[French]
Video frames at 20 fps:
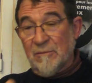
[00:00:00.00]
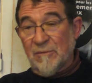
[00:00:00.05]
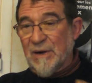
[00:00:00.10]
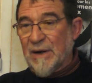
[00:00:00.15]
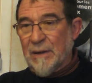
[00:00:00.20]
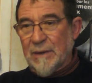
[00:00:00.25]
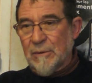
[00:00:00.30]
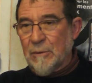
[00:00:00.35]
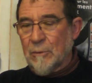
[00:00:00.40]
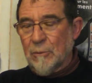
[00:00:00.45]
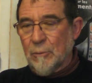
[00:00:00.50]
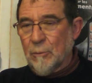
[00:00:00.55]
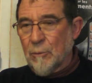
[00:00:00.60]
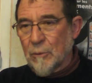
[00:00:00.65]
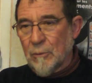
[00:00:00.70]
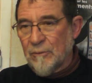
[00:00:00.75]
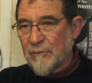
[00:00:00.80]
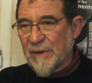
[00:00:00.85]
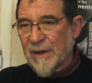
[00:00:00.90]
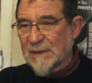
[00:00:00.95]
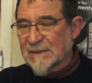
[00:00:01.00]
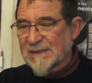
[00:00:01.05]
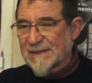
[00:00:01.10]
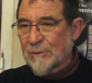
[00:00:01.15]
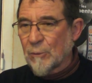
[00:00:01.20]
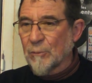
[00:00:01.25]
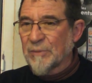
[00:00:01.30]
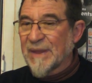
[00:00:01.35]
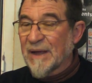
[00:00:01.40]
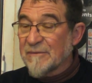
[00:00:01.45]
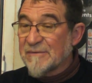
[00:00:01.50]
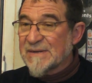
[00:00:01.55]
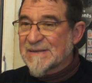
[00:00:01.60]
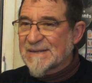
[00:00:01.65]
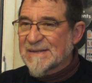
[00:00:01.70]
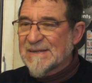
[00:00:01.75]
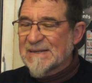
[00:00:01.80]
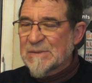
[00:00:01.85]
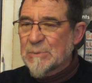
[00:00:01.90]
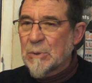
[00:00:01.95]
euh, faire un certain nombre
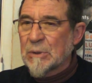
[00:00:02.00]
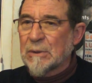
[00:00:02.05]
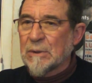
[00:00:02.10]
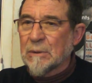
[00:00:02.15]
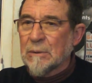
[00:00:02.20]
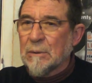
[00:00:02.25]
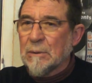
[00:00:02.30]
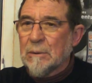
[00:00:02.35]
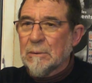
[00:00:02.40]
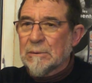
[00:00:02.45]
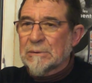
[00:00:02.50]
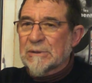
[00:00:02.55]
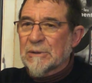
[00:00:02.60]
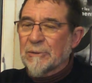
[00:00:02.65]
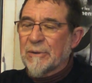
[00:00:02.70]
d'investissements euh,